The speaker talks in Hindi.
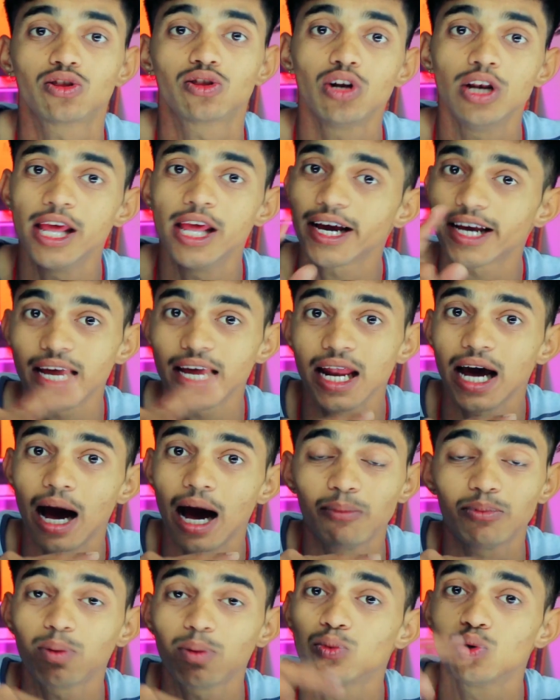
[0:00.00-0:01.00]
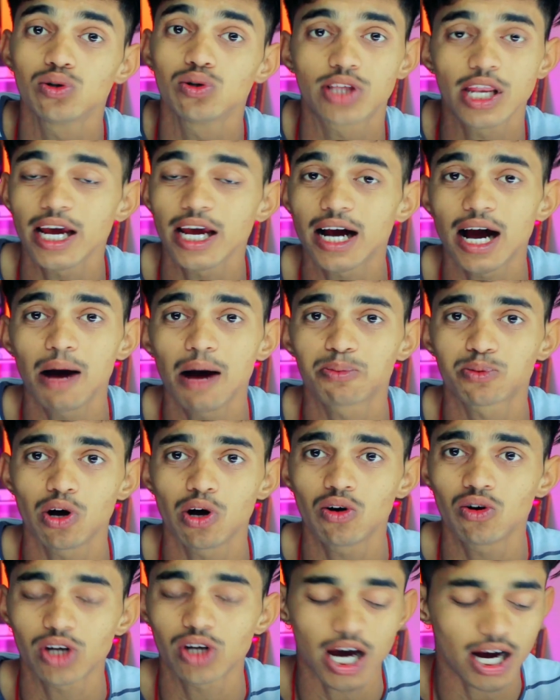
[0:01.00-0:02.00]
तो लेकिन अब जब दूसरे का आप
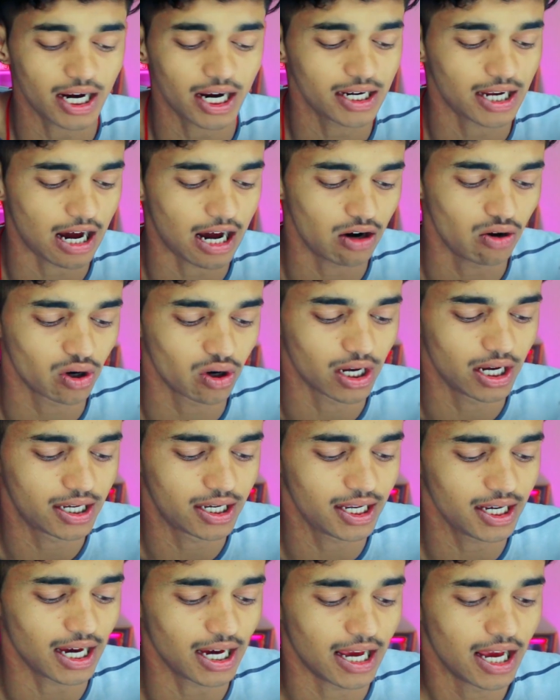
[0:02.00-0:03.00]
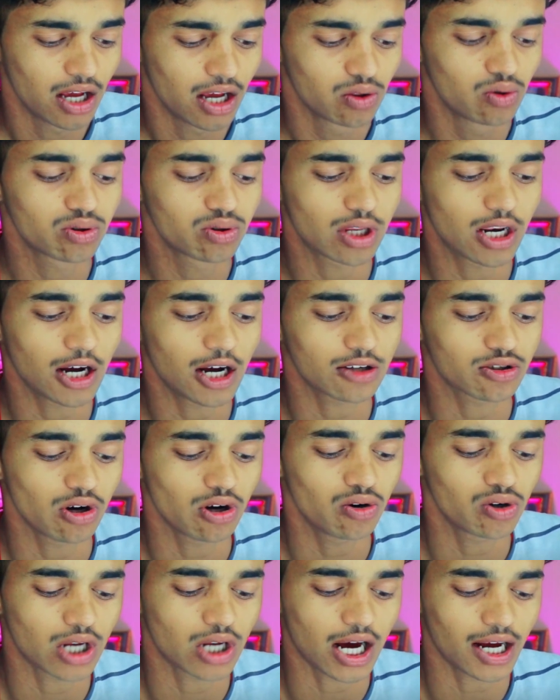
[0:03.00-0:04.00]
सॉन्ग उठा के डालोगे ठीक है दूसरे का
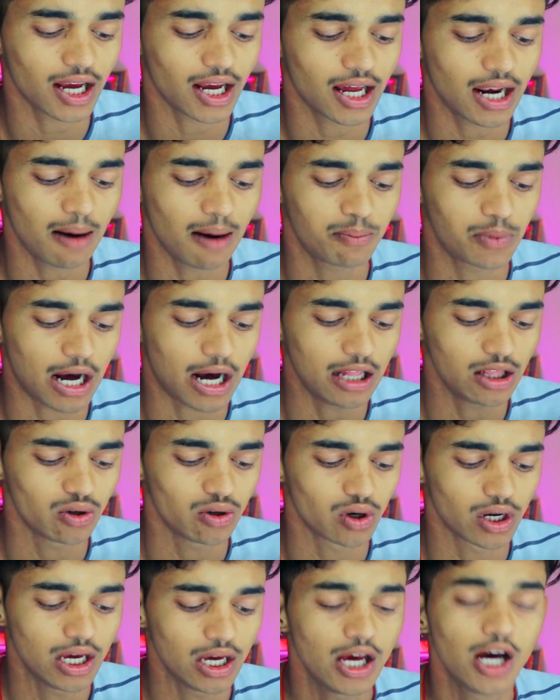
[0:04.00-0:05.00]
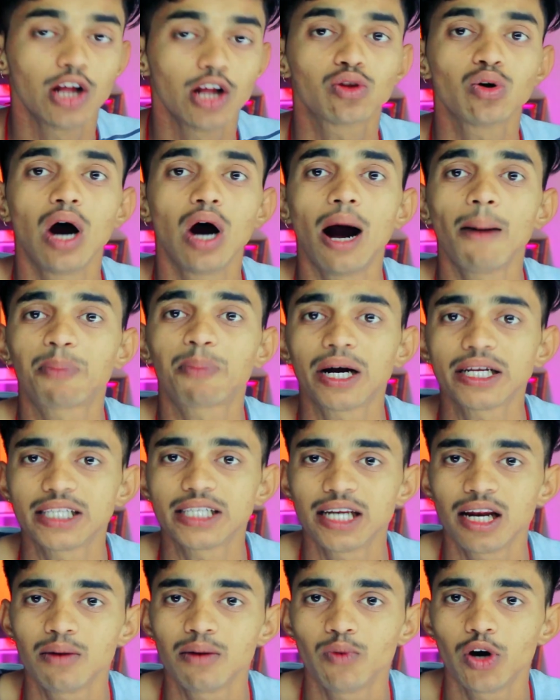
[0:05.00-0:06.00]
सॉन्ग उठा के अगर आप डाल दोगे तो आपका
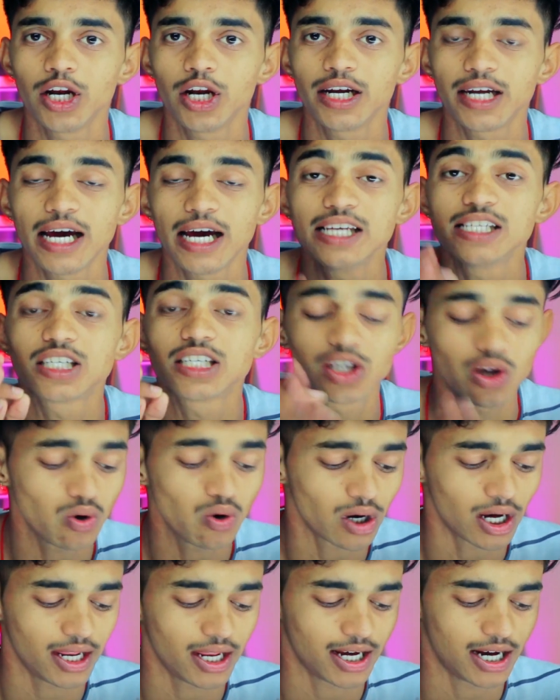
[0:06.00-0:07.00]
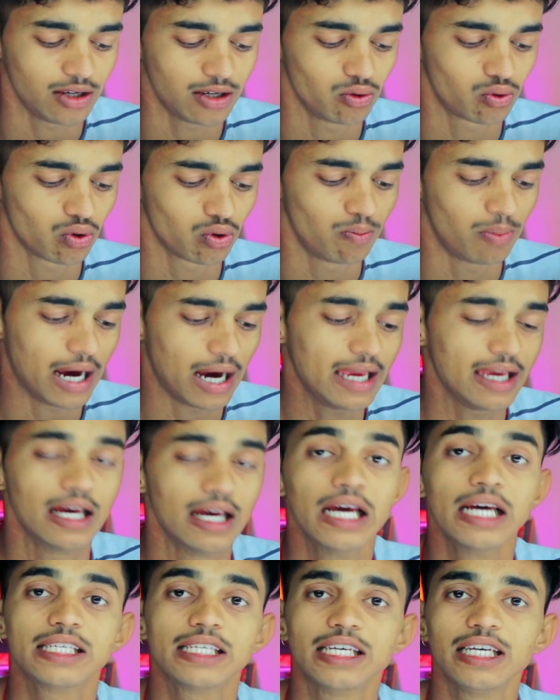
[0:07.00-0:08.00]
चैनल मोनेटाइज क्यों क्यों करेगा यूट्यूब भाई
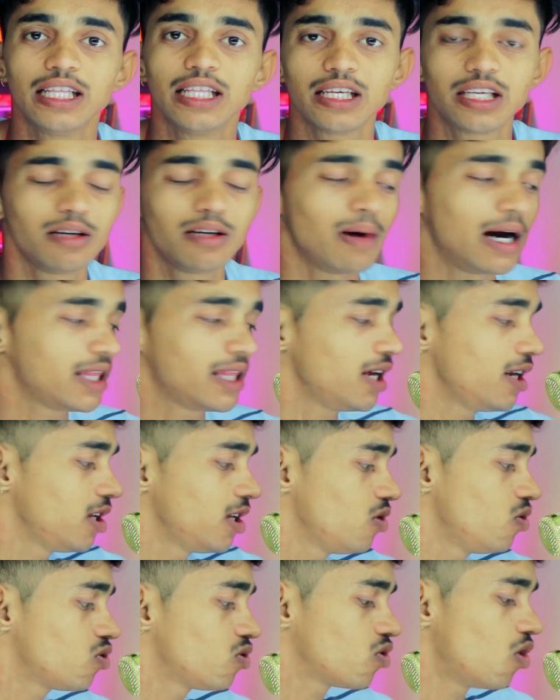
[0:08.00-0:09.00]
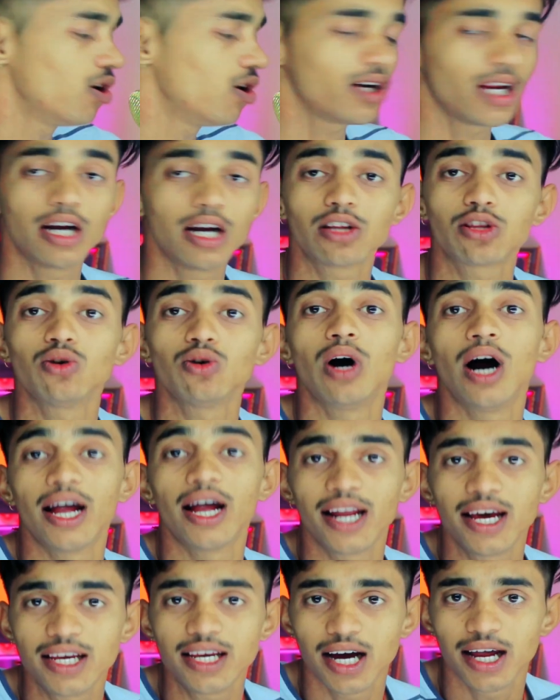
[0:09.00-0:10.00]
सीधी सी बात है रियूज कंटेंट तो
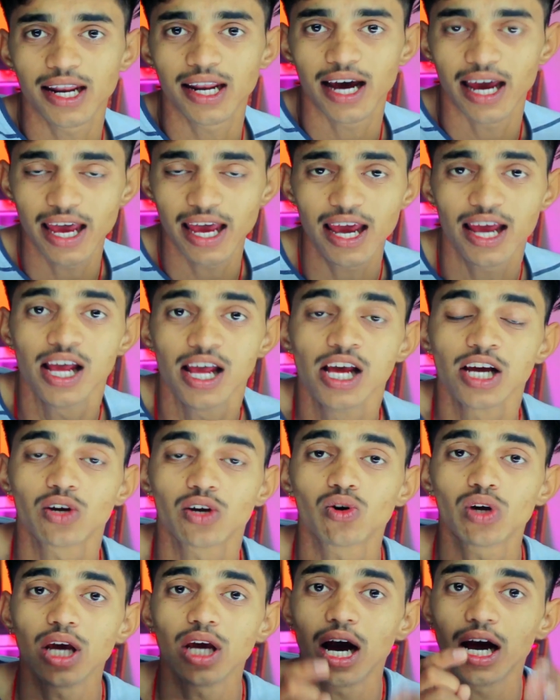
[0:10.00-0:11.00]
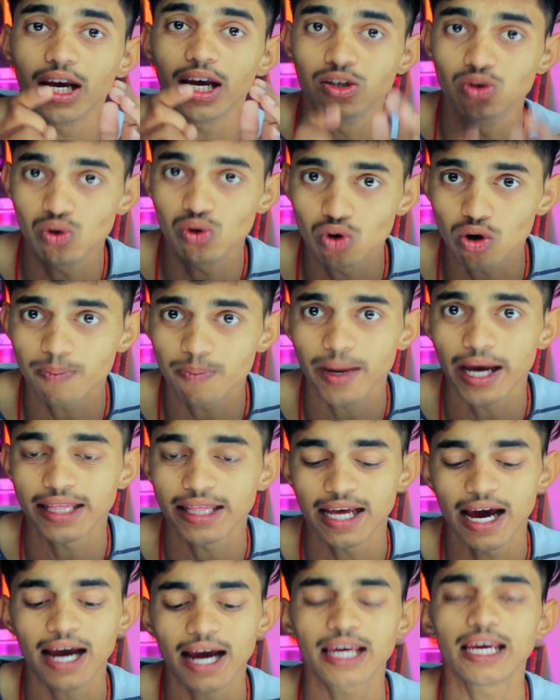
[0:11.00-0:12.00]
आना ही आना है क्योंकि यूट्यूब
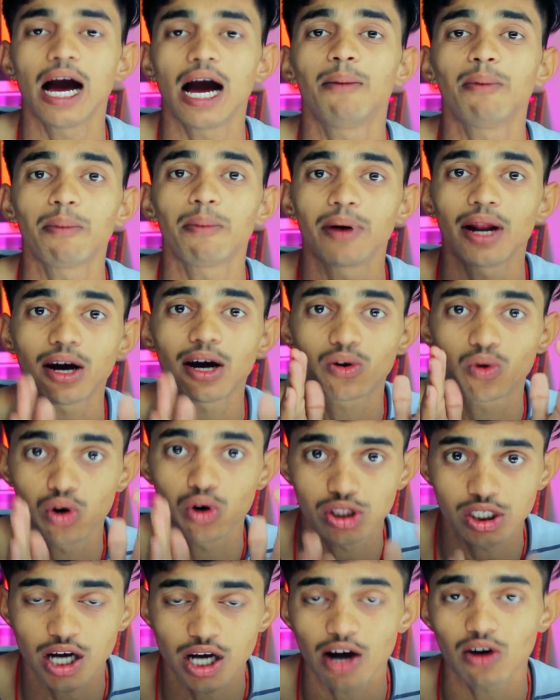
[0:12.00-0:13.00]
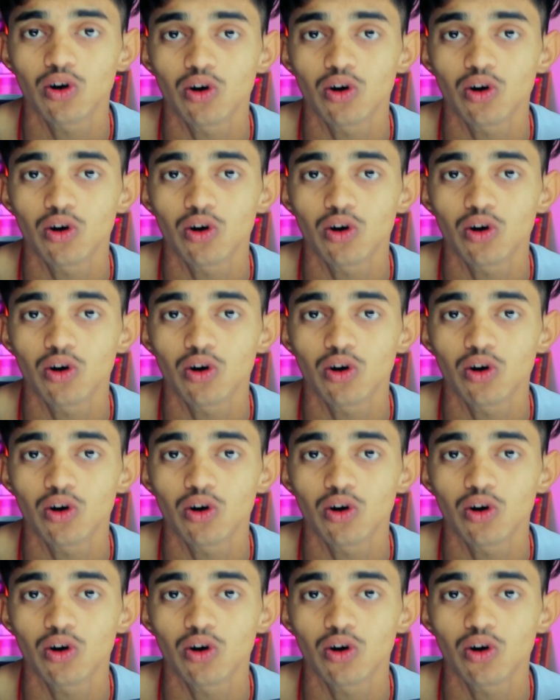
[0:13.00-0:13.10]
कहता है कि आप अपना खुद का